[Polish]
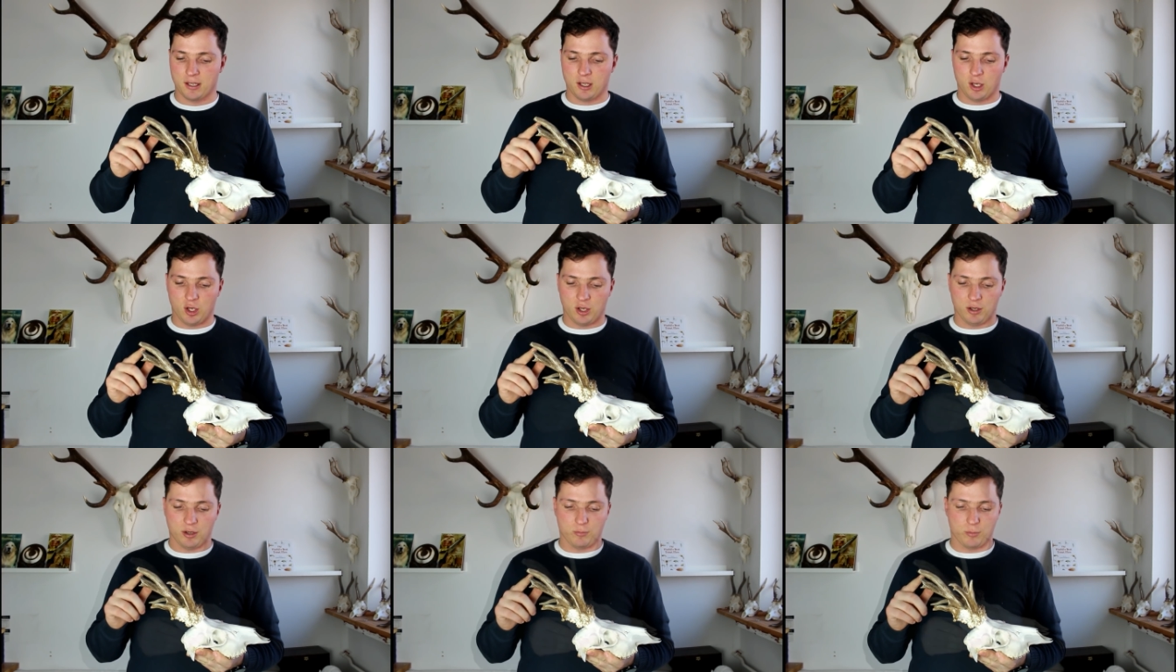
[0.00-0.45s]

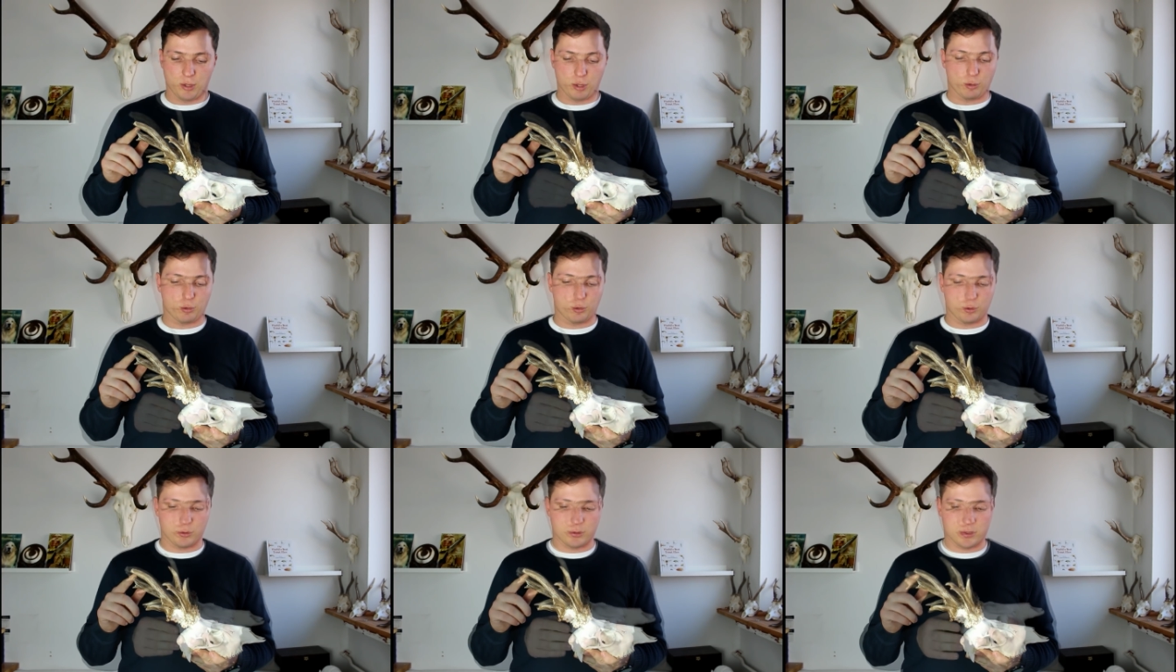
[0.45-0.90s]
y,
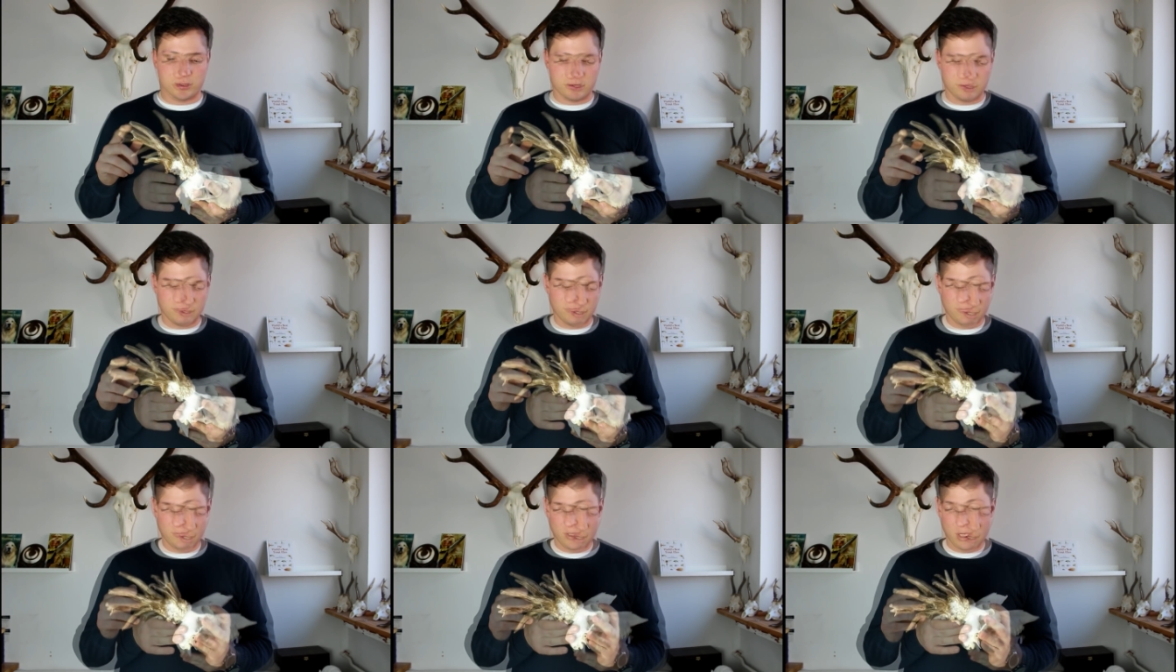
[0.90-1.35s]

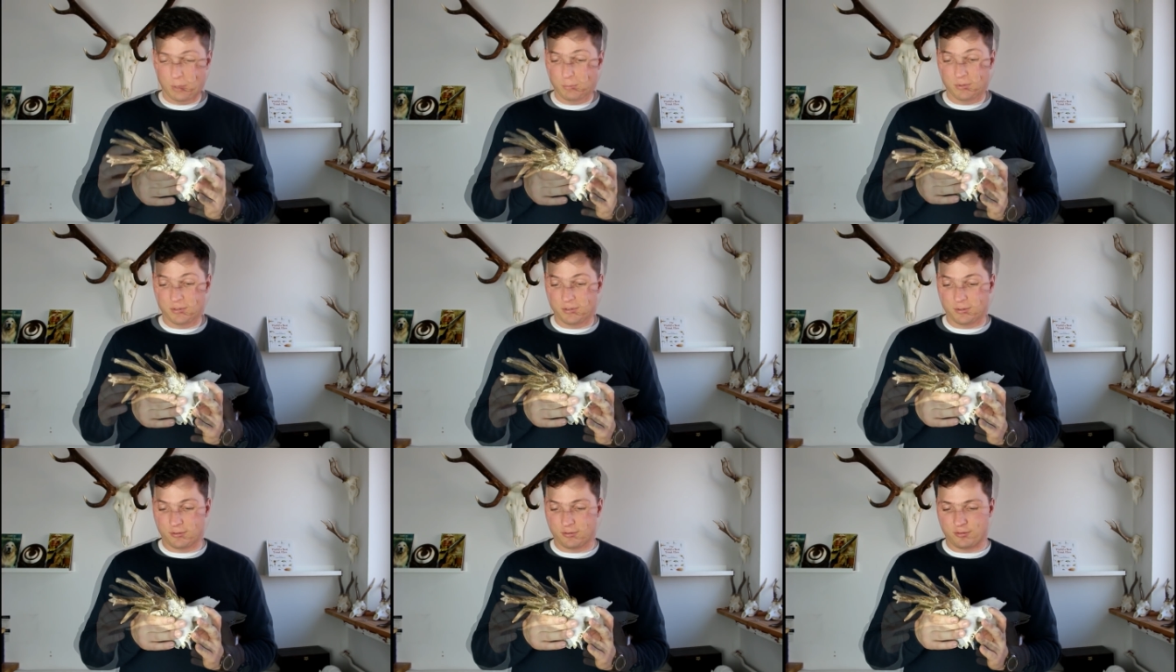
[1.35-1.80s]
myłkus,
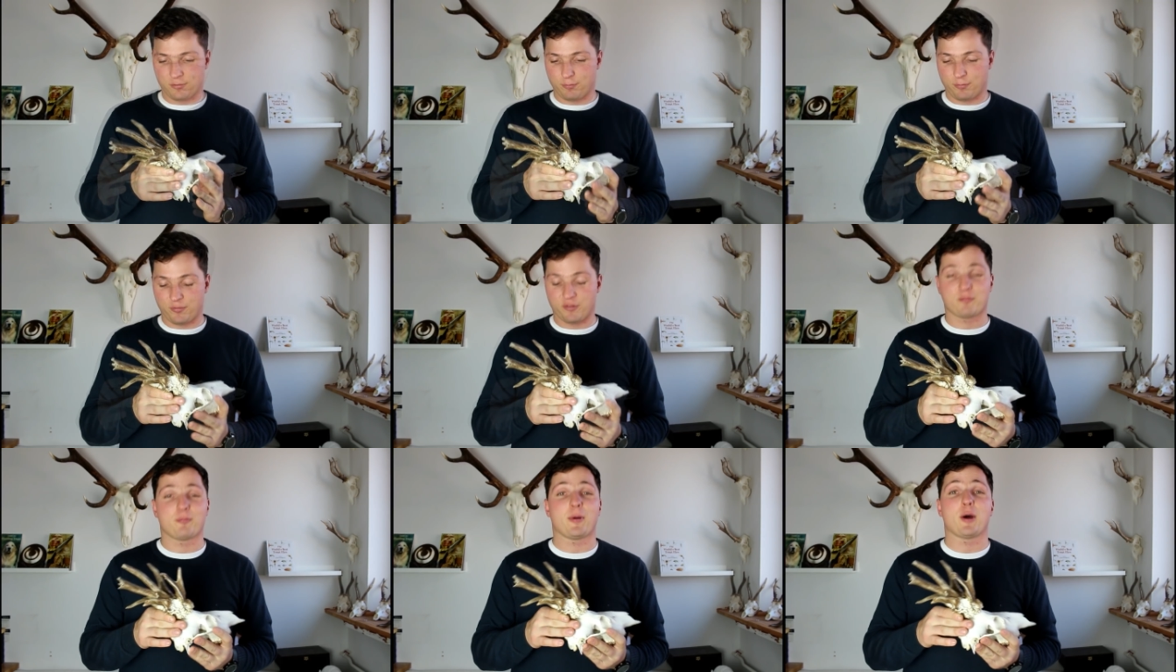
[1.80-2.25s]
jakby no
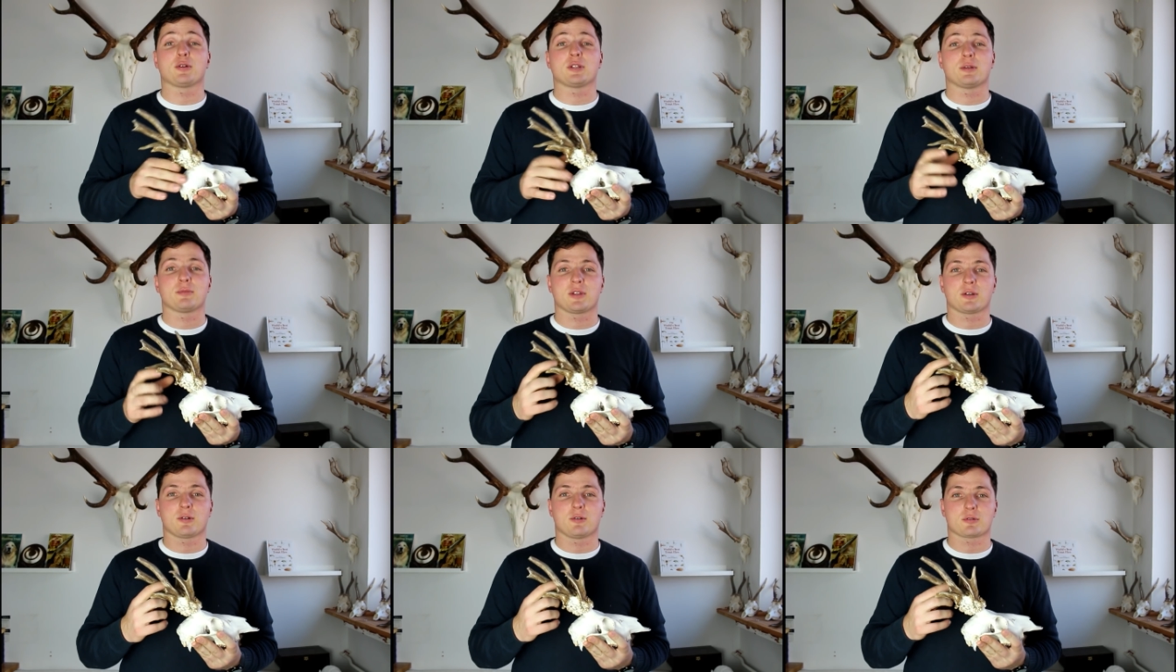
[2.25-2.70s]
w
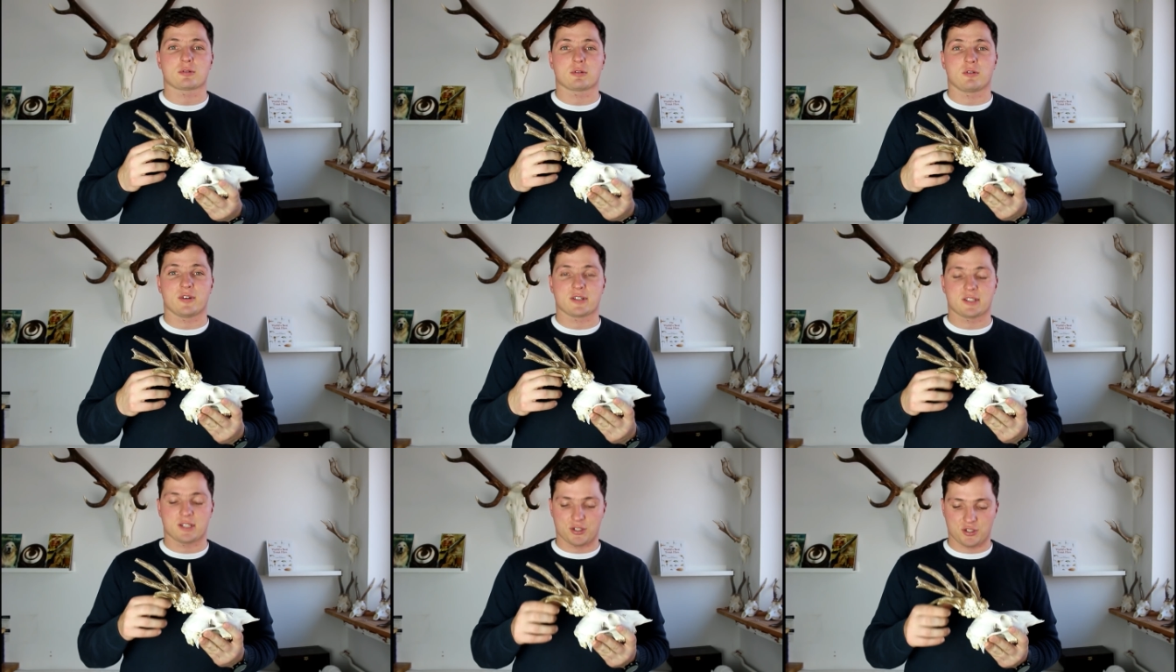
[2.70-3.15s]
pełnym tego
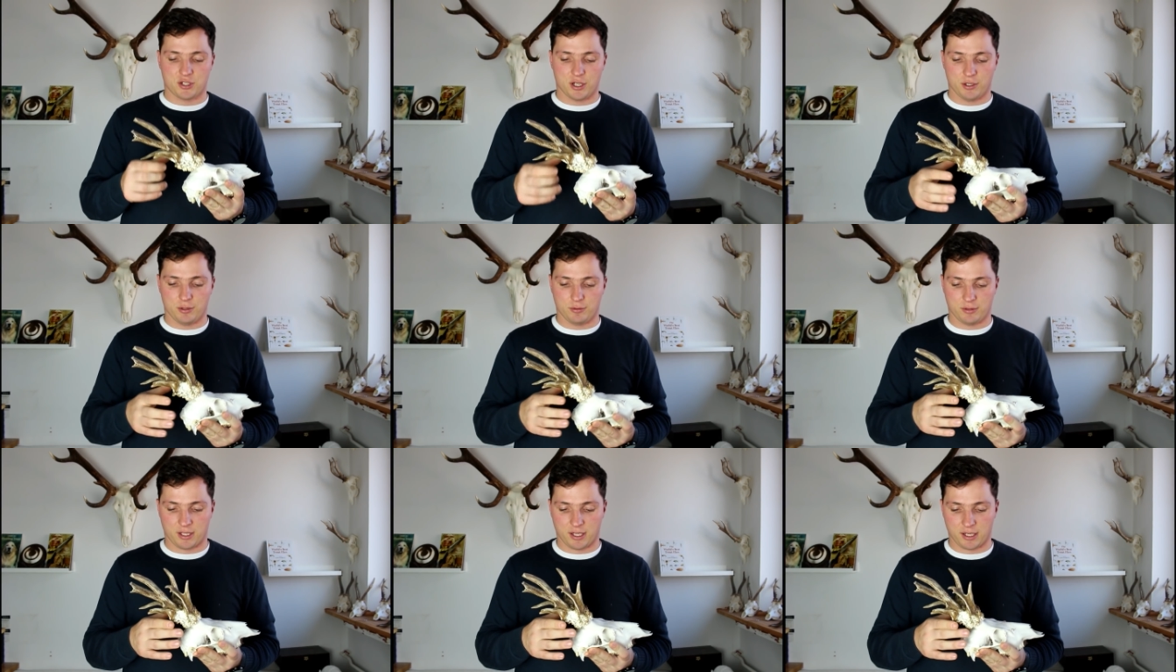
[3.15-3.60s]
słowa
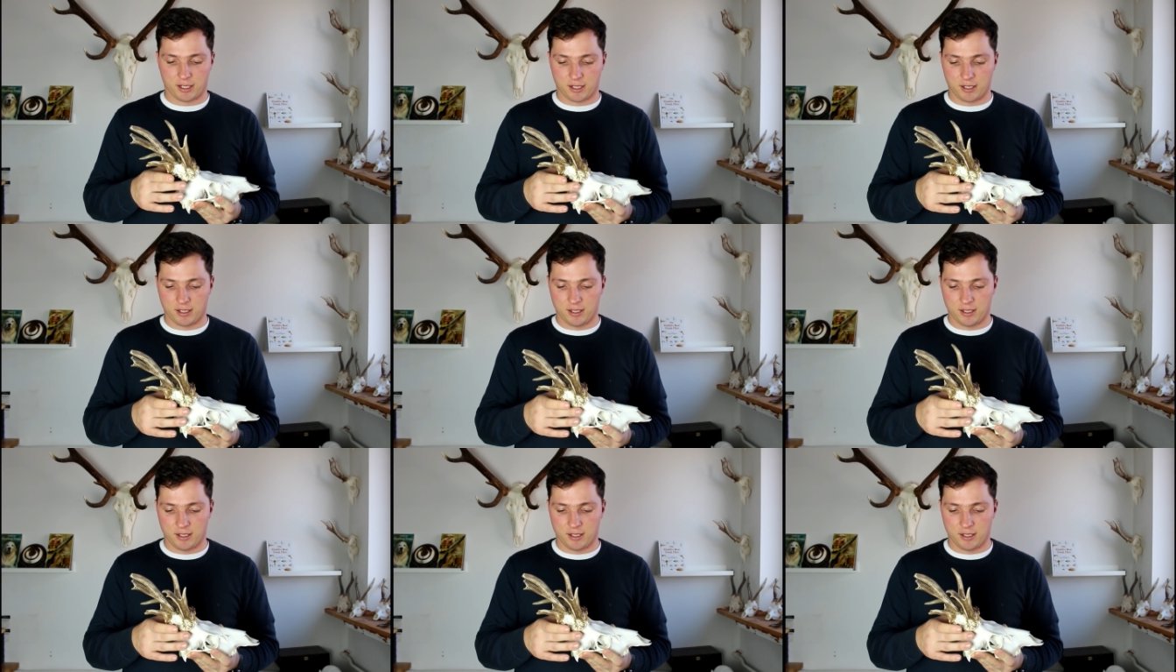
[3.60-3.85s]
znaczeniu, tak?